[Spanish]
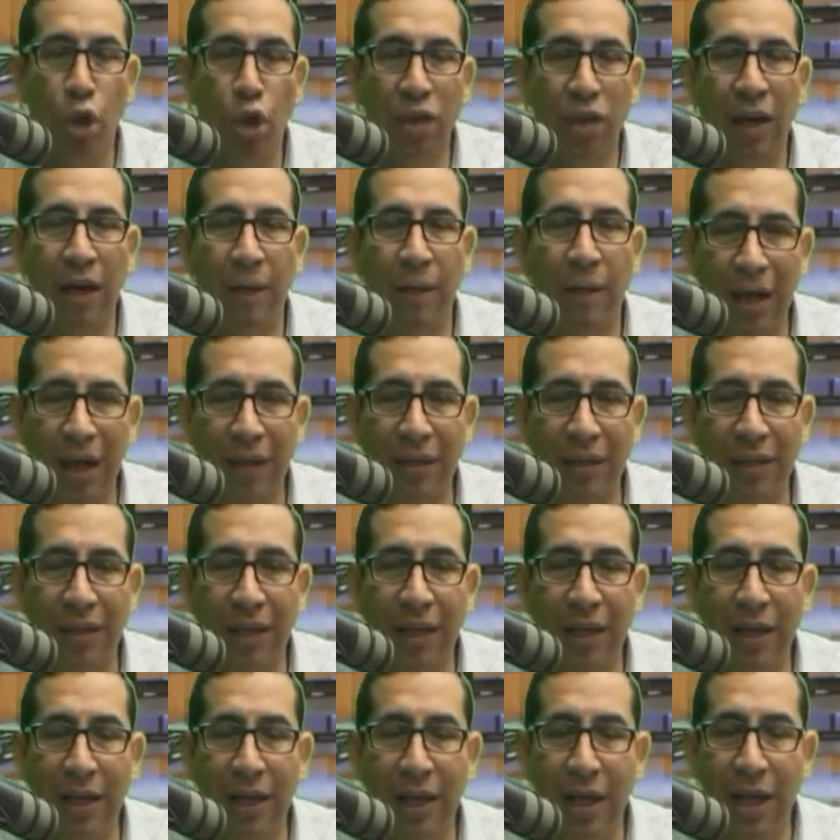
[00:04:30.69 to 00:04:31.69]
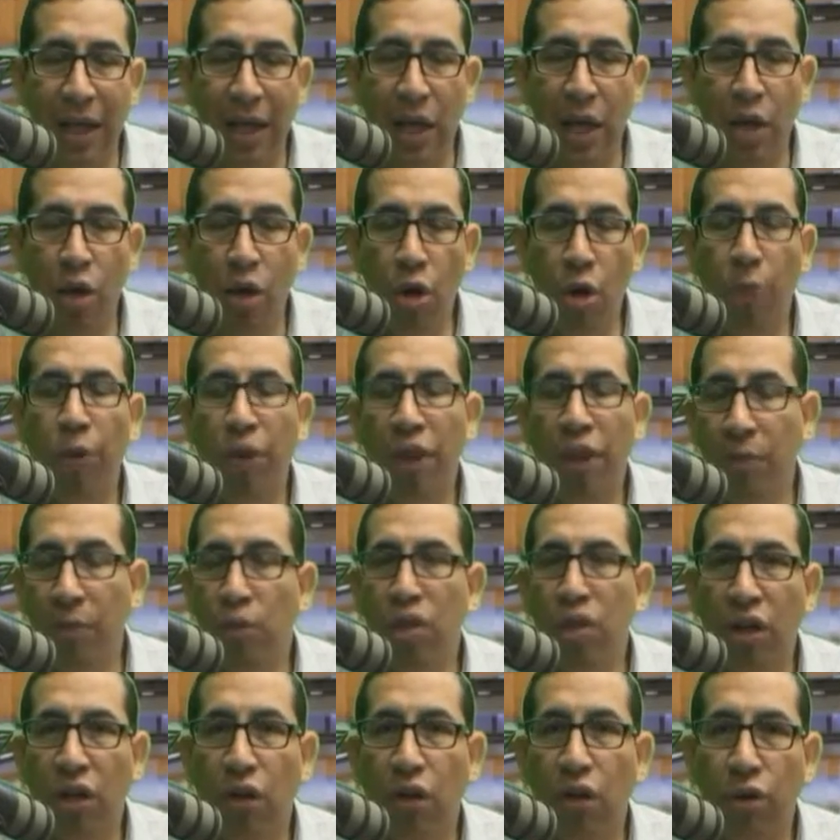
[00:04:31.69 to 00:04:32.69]
Y por otra parte,
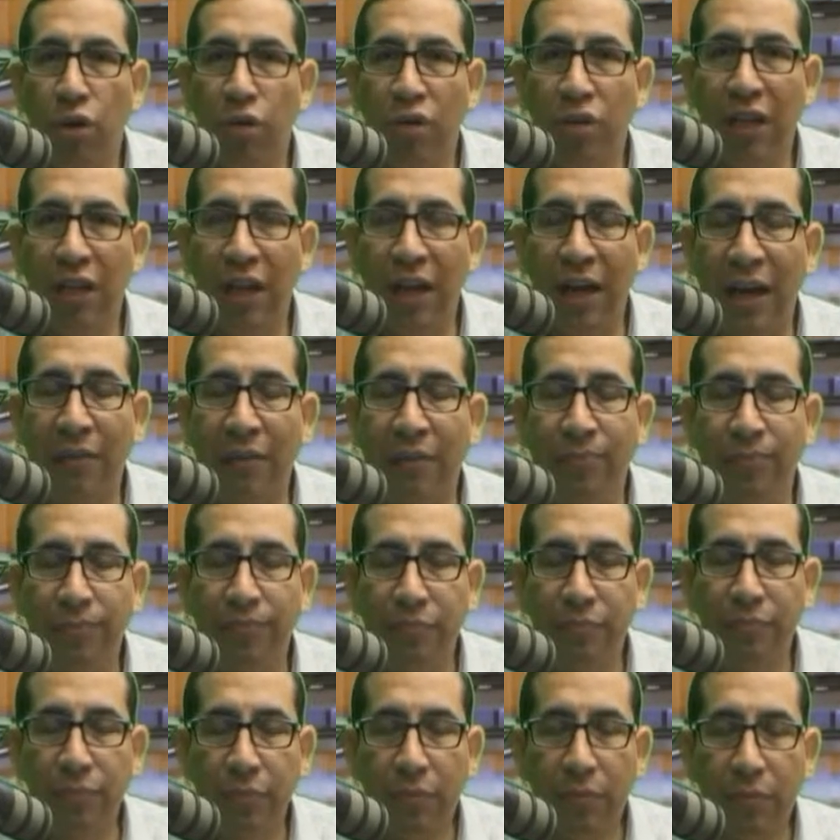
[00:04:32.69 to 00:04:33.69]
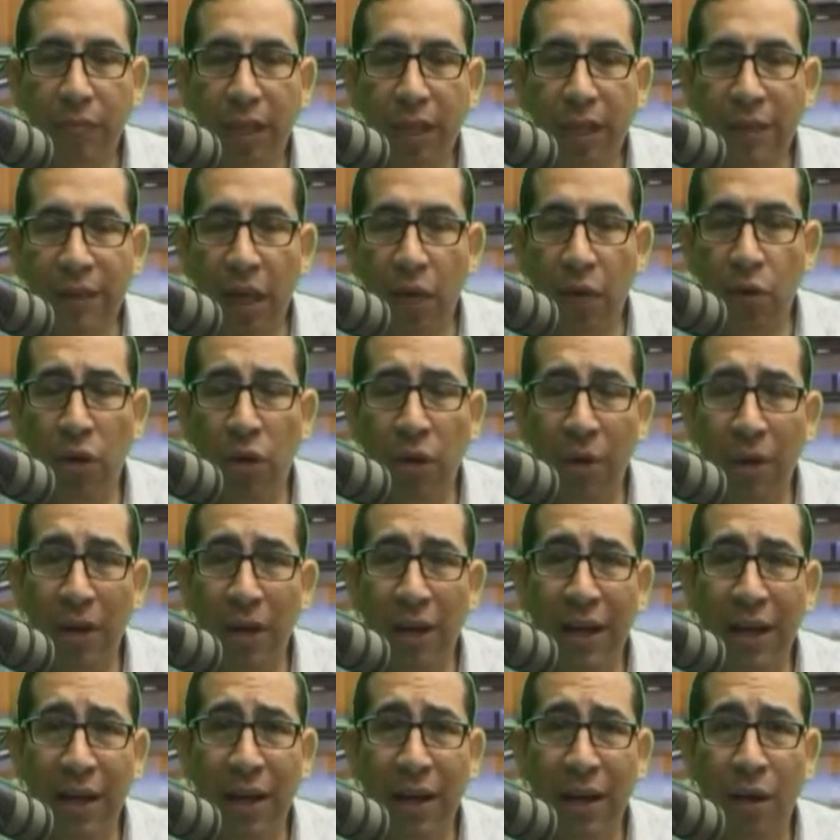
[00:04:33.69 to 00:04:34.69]
no podemos encontrar de
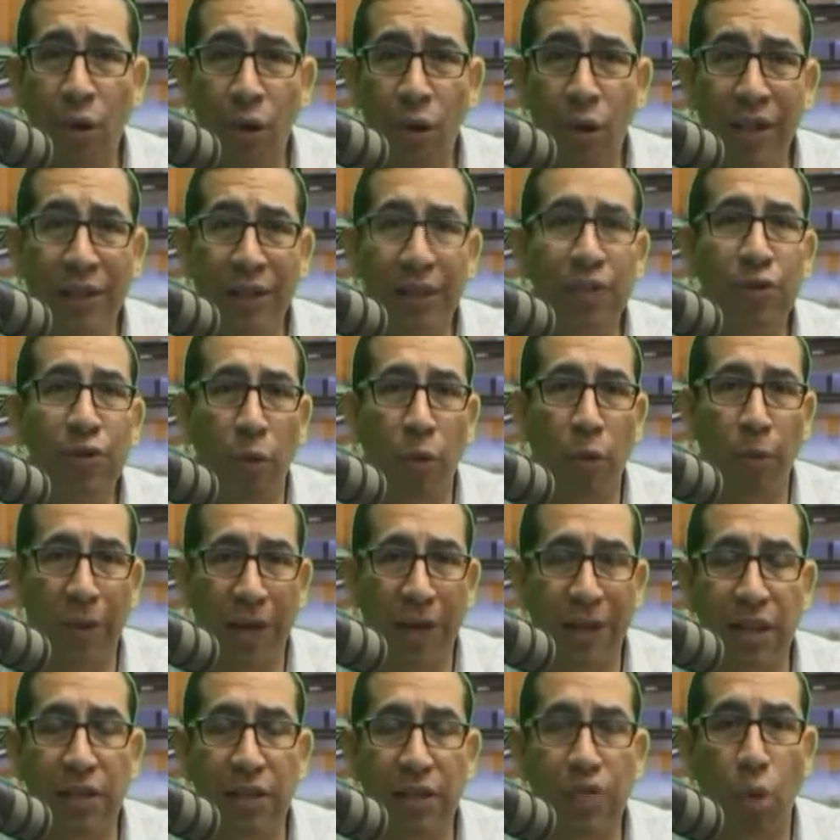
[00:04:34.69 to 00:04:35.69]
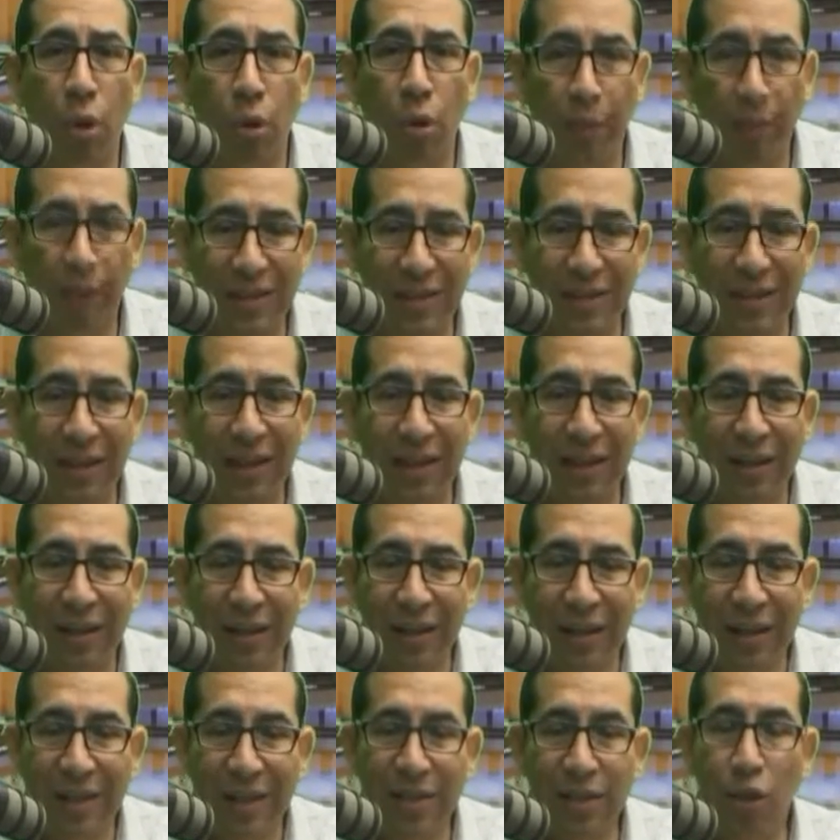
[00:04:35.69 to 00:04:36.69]
alguna manera o ir de sorpresa en
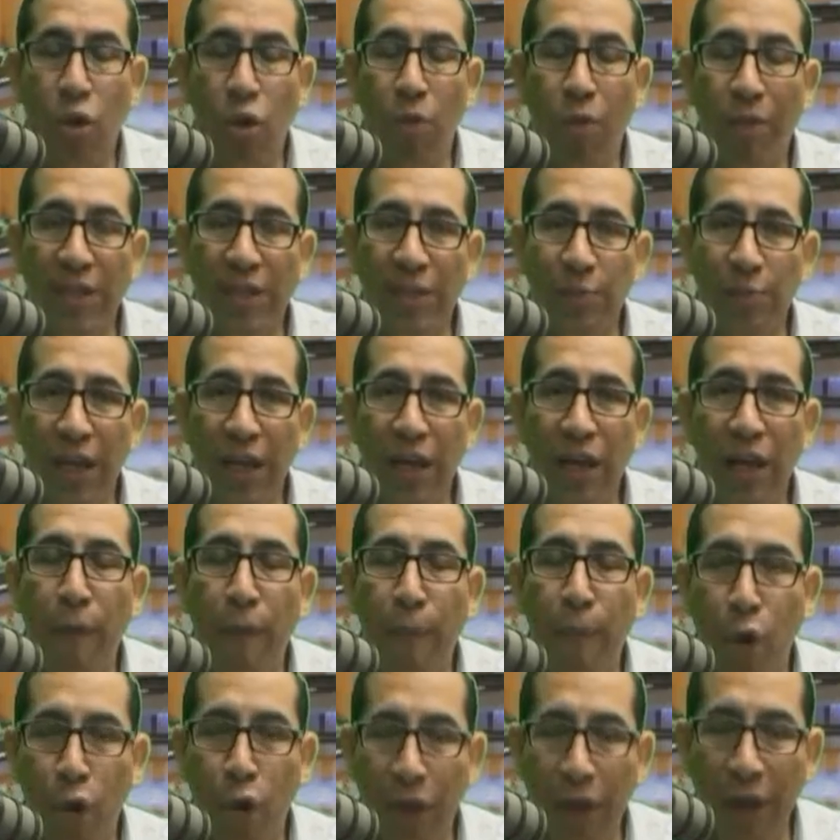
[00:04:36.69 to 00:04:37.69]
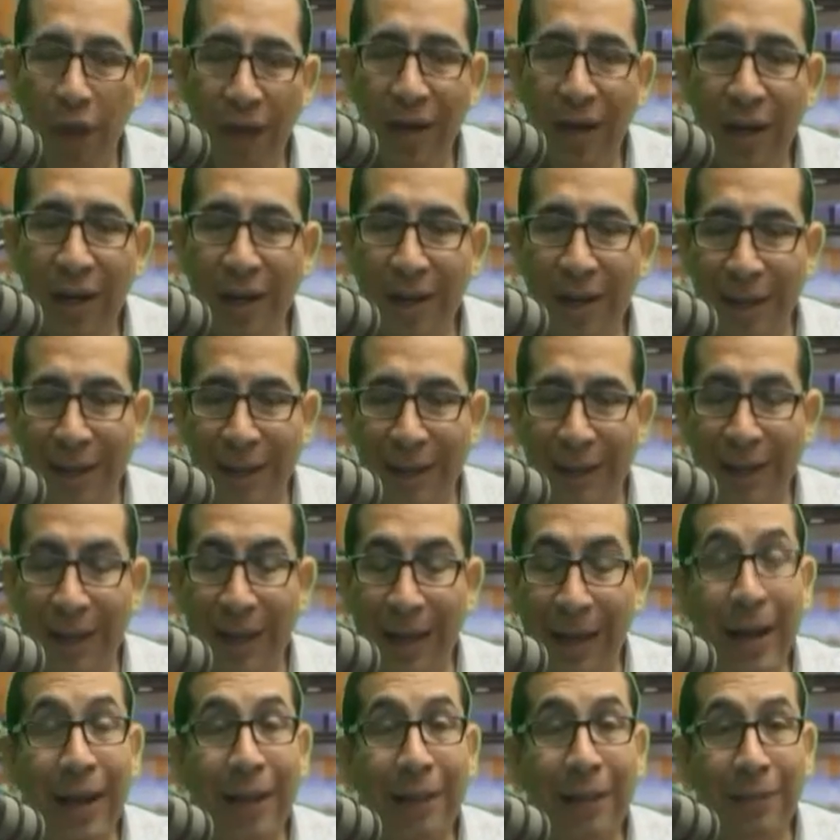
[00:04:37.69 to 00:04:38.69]
sorpresa, sino más bien poder
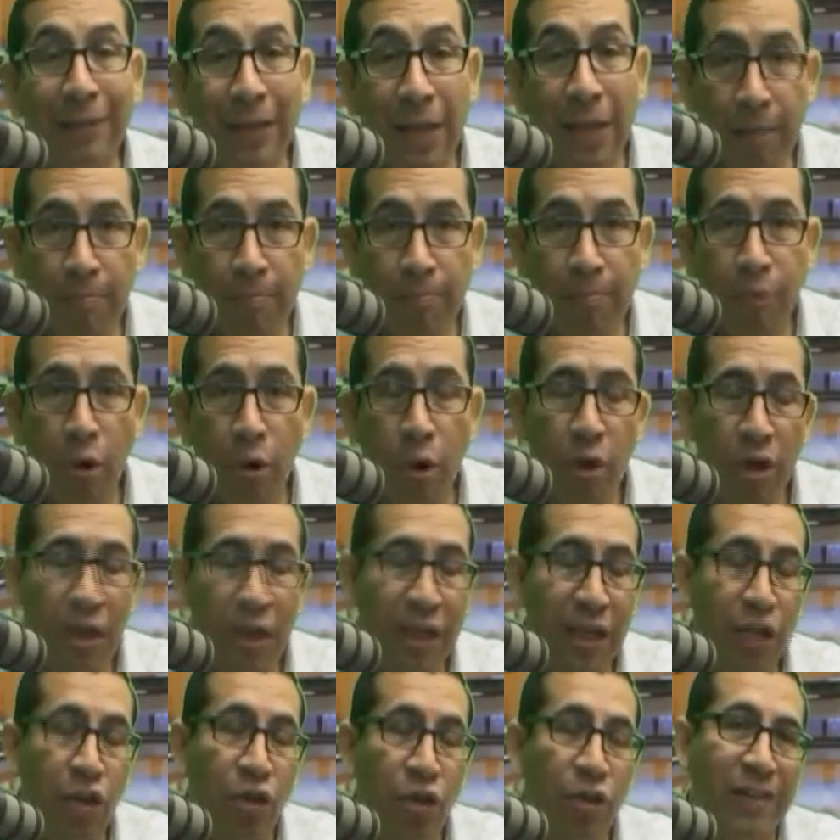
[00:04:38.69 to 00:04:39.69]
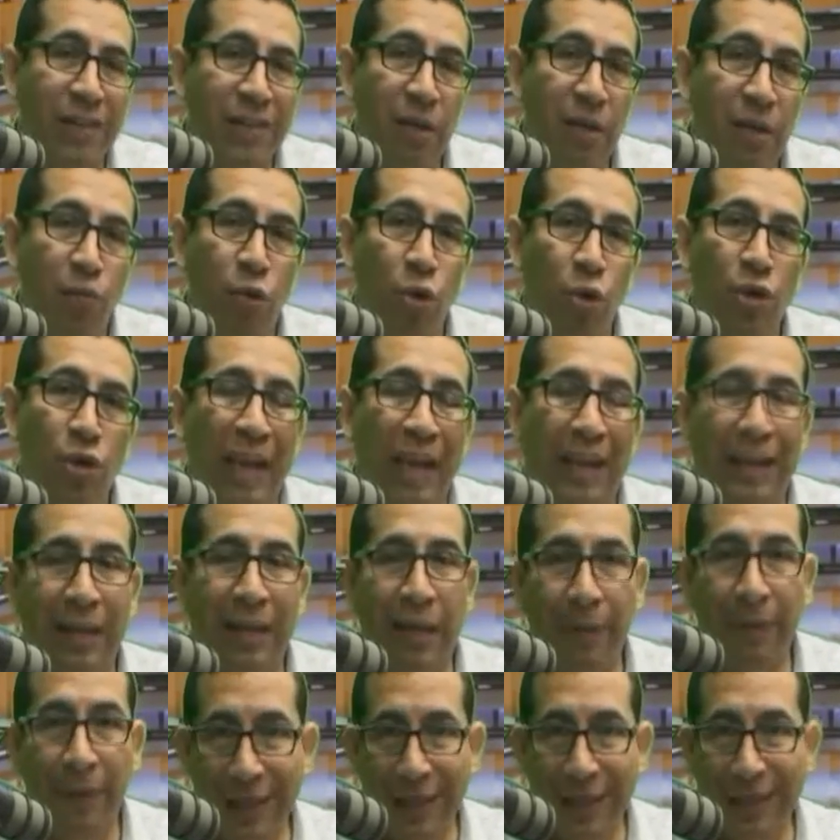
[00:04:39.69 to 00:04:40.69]
tener el tiempo, y es lo que
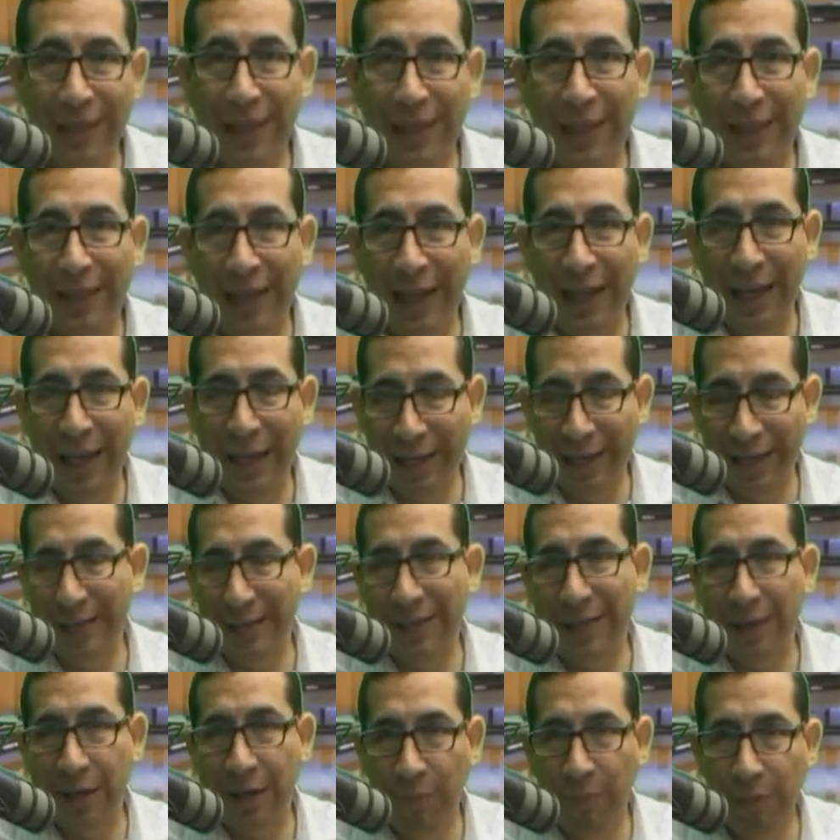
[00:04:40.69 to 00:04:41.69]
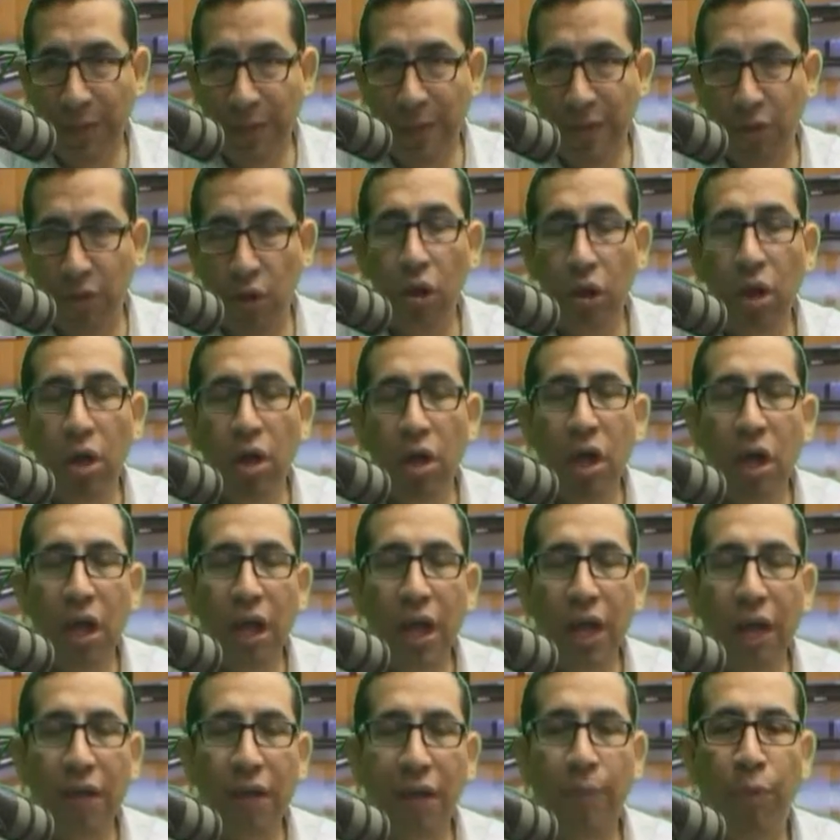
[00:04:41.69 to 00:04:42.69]
hacemos a través de este servicio,